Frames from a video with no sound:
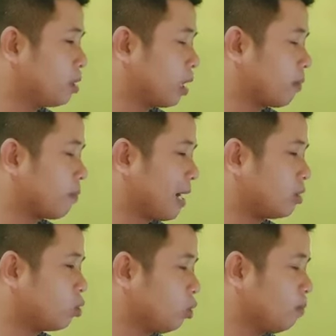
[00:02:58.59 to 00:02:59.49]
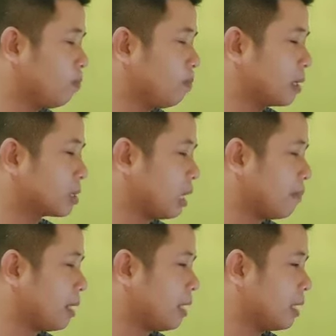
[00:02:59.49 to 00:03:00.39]
termaktub
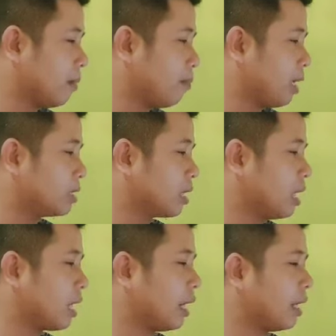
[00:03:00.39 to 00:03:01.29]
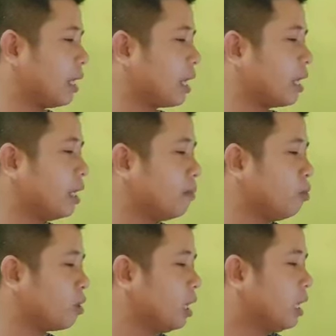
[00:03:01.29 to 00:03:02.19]
bersama 16 rangkaian hari libur